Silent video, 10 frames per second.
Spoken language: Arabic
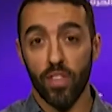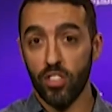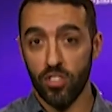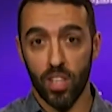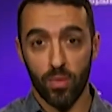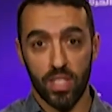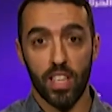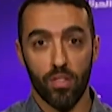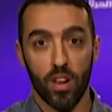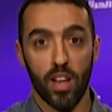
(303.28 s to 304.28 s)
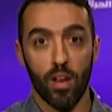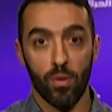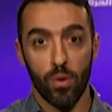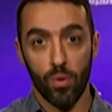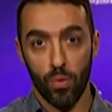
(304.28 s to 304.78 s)
ضد السلطات
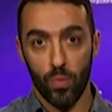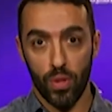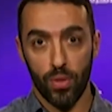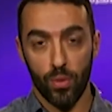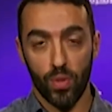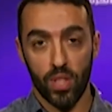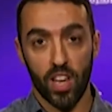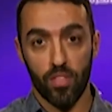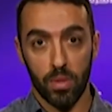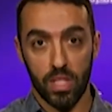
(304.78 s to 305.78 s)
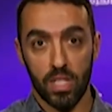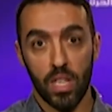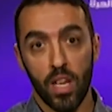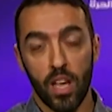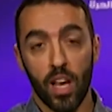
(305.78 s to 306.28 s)
هذا هو ما
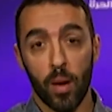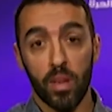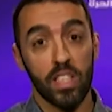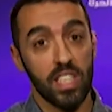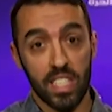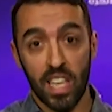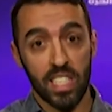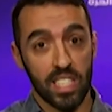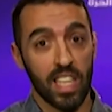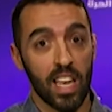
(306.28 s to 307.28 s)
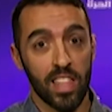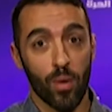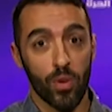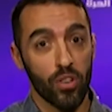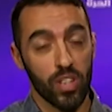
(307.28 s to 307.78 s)
نراه حاليا
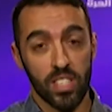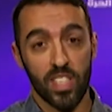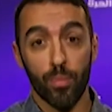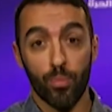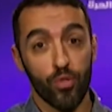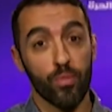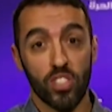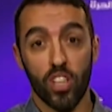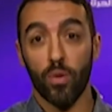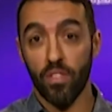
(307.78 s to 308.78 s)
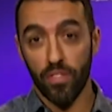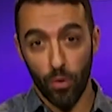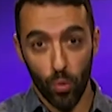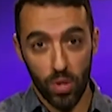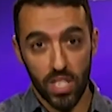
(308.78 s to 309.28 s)
كحافز لدى الحكومات
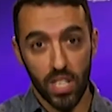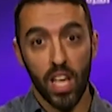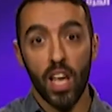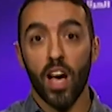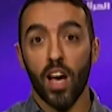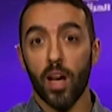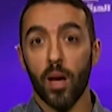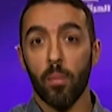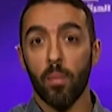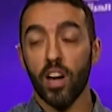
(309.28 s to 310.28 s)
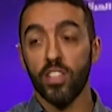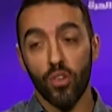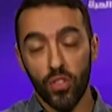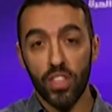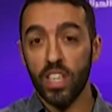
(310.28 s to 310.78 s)
هل نحن
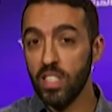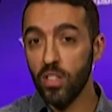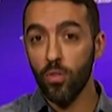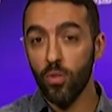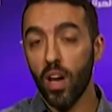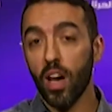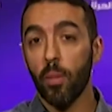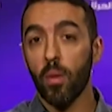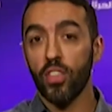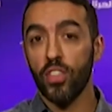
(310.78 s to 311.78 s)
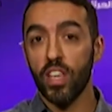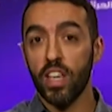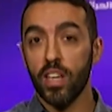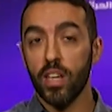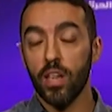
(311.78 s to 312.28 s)
لن نشهد تحسنا